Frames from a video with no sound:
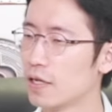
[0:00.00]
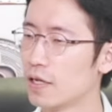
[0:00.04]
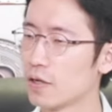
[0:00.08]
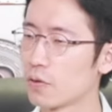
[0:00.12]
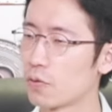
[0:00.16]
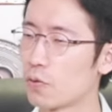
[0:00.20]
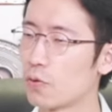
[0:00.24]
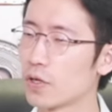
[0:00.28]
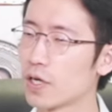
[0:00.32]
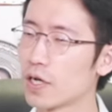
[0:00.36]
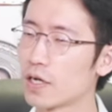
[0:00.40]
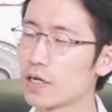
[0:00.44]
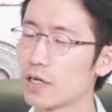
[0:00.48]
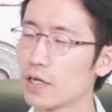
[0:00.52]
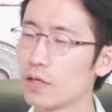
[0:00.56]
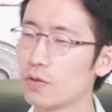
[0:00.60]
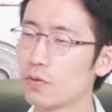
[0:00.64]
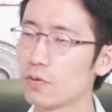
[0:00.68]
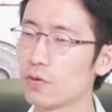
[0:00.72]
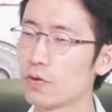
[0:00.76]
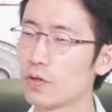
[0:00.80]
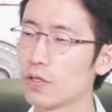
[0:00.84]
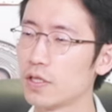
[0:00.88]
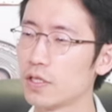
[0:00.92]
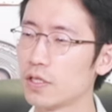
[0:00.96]
공약을
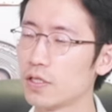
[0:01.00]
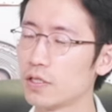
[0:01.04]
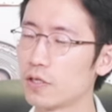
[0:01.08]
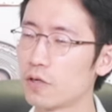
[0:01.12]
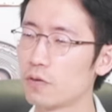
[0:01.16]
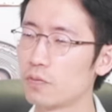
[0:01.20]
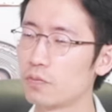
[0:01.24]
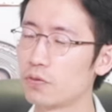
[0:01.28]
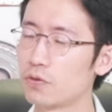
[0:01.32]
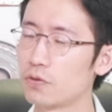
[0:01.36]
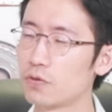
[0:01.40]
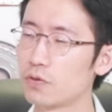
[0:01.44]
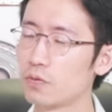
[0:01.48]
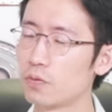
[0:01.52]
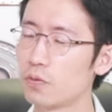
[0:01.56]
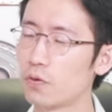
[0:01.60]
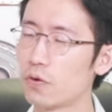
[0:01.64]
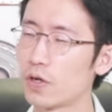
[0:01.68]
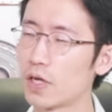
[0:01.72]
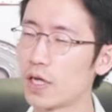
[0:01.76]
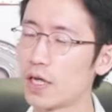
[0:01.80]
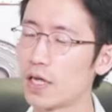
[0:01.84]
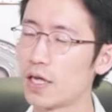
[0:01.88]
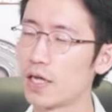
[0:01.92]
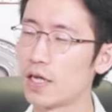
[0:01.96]
내놓고 있는 트럼프
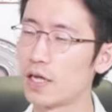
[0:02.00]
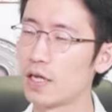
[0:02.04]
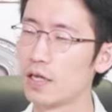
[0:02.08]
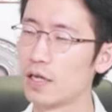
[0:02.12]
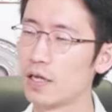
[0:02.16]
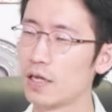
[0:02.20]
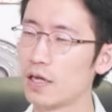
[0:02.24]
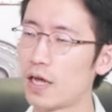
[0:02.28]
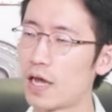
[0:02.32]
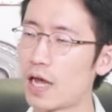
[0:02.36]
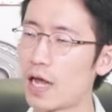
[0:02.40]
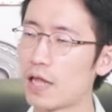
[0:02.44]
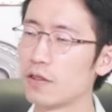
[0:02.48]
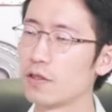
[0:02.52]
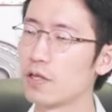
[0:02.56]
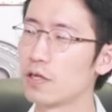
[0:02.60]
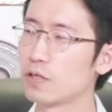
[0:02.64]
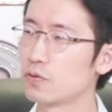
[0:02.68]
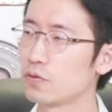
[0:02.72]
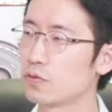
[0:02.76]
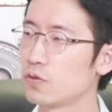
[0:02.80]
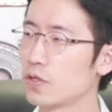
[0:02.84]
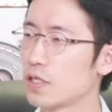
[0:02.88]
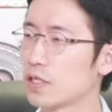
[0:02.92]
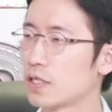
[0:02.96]
후보가 안 될
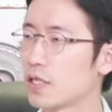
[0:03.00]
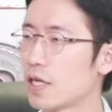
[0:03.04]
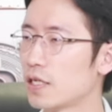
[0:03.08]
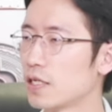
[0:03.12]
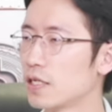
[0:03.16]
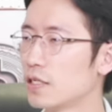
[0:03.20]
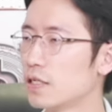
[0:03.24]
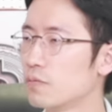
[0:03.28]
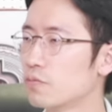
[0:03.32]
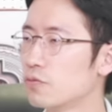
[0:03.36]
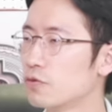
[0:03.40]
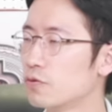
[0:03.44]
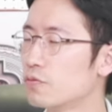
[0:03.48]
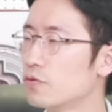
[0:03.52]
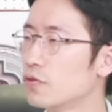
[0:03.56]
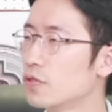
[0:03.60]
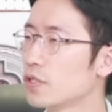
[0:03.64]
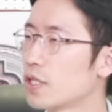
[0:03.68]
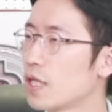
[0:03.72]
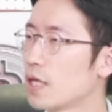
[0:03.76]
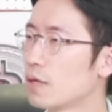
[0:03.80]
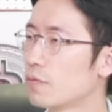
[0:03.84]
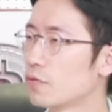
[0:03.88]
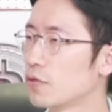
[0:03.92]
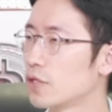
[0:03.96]
수도 있다는
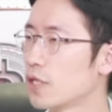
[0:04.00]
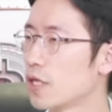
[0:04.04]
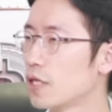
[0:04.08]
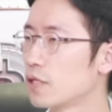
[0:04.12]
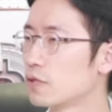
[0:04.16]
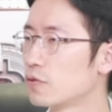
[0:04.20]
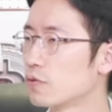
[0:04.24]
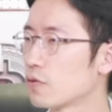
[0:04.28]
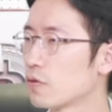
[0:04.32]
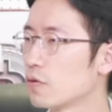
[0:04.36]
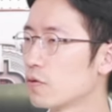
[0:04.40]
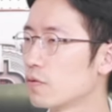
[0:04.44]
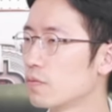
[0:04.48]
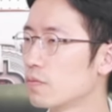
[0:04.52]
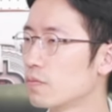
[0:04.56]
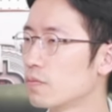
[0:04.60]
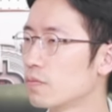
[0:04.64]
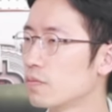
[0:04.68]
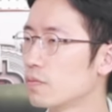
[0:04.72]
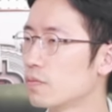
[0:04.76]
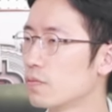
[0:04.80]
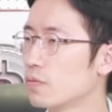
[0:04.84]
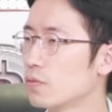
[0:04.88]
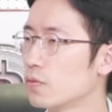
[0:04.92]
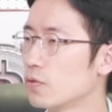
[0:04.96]
부분 때문에
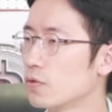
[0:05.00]
조금